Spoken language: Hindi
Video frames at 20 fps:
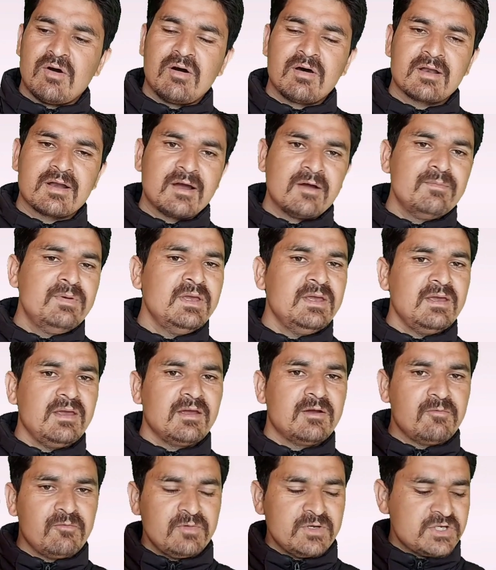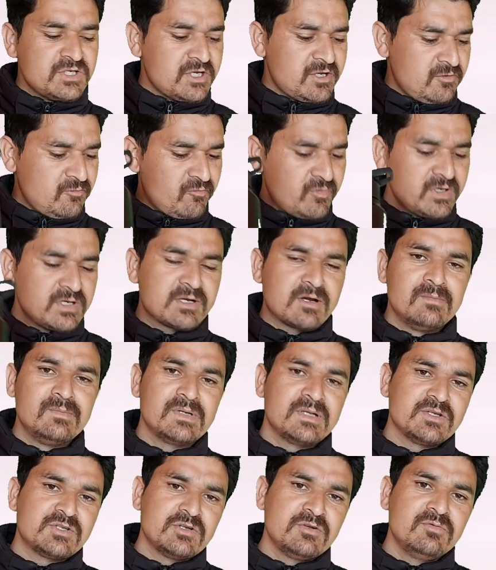और अभी एक विश एंड विन
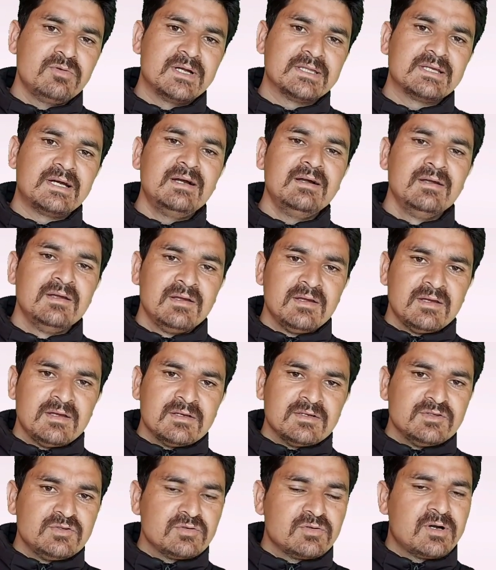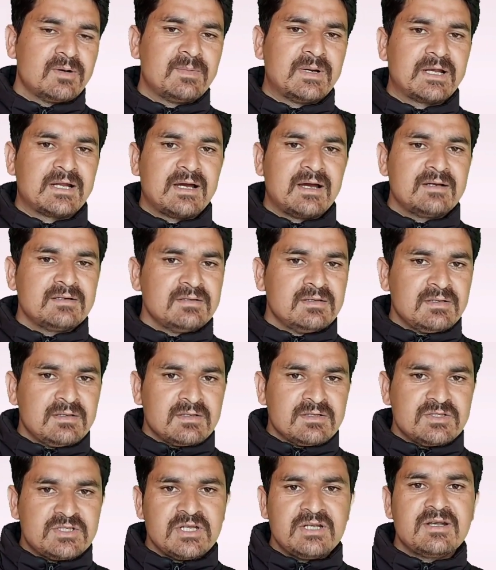कंपटीशन हुआ था जो हमारा
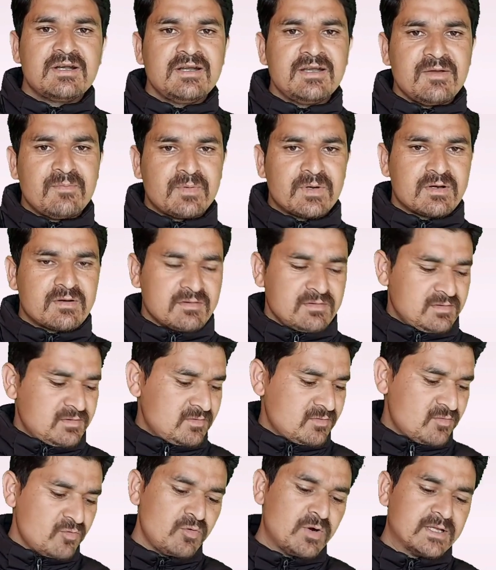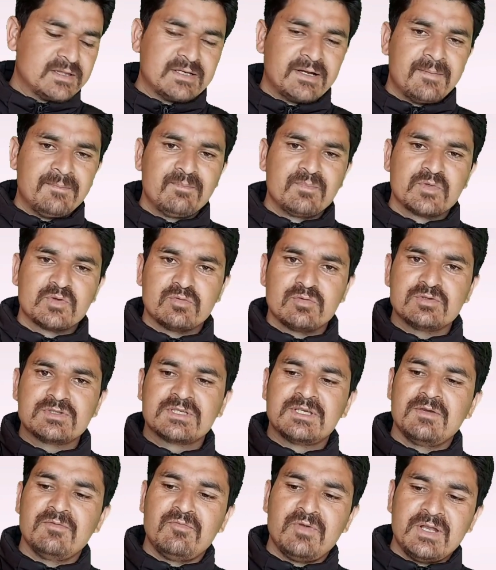चिल्ड्रन डे पर हुआ था तो
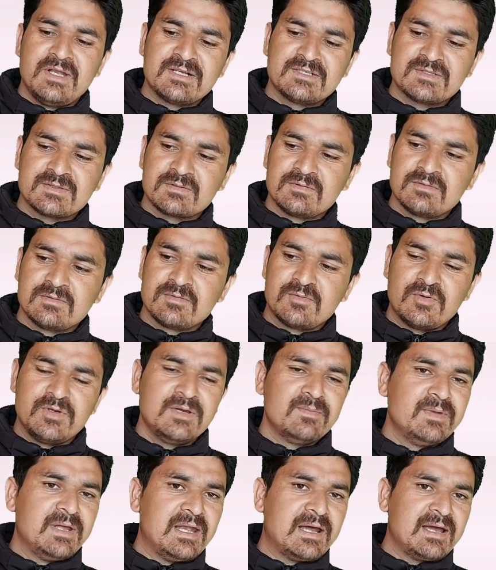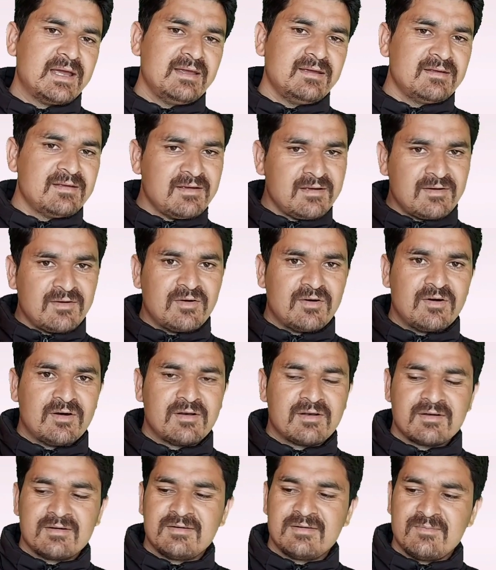उसके विनर्स को ये मिला है
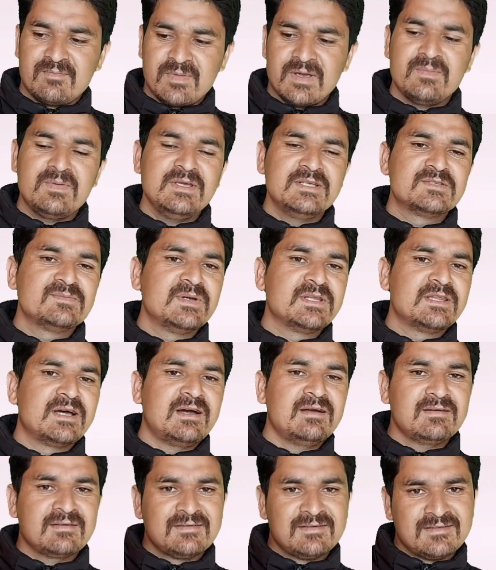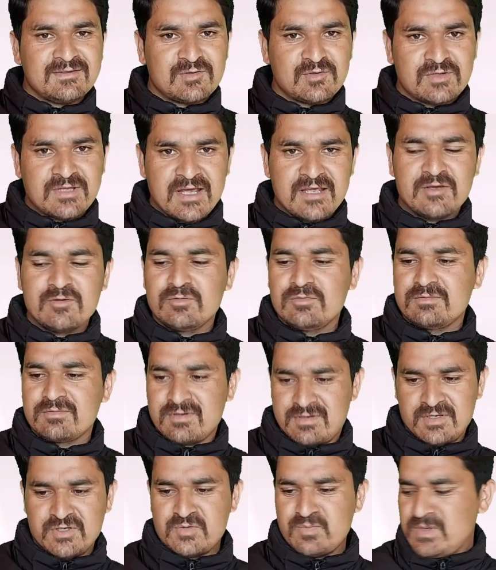और मैं भी इसमें था तो थैंक यू
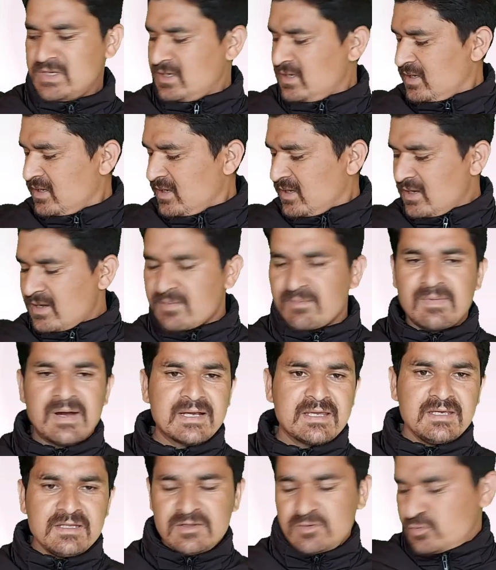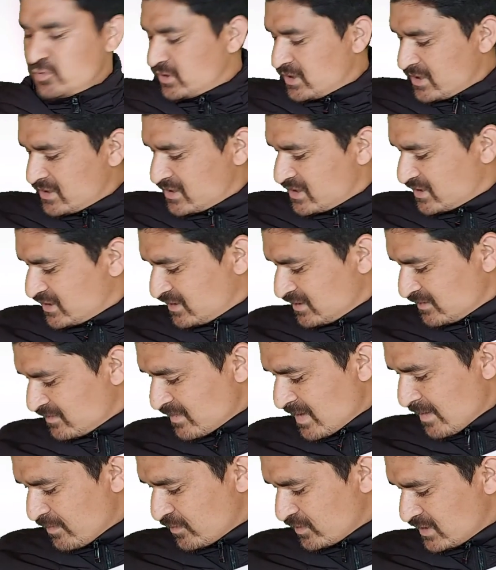टीचमेंट बाकी दूसरी चीज़
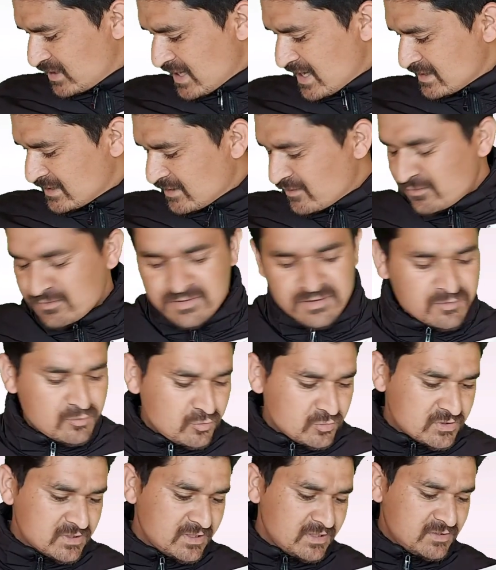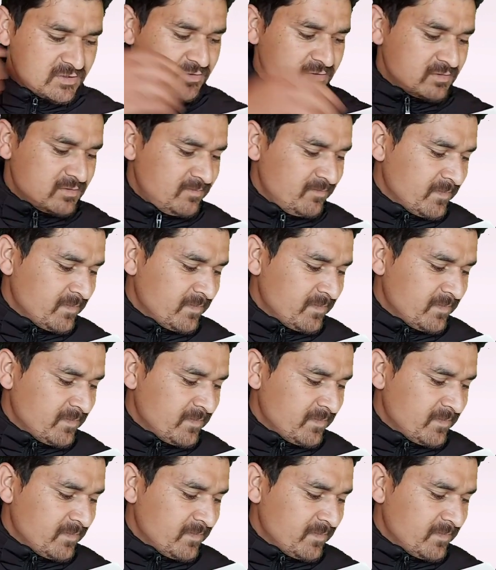मैं आपको दिखाता हूं कि दूसरी जो